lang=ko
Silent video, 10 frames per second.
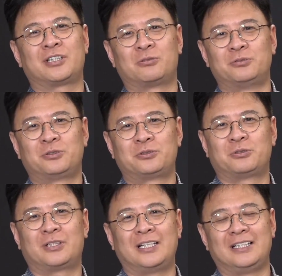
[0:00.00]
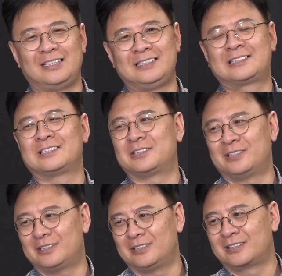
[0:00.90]
공소시효가
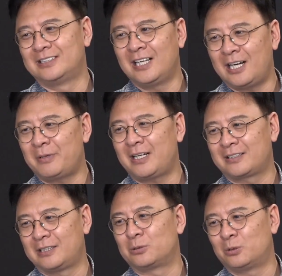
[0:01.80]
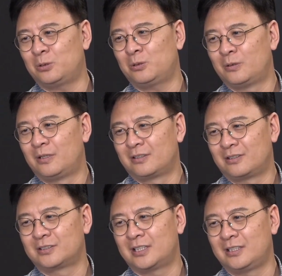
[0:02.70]
있어서 그나마 그래도
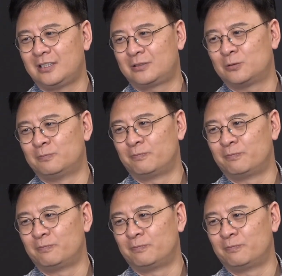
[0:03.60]
경찰이 좀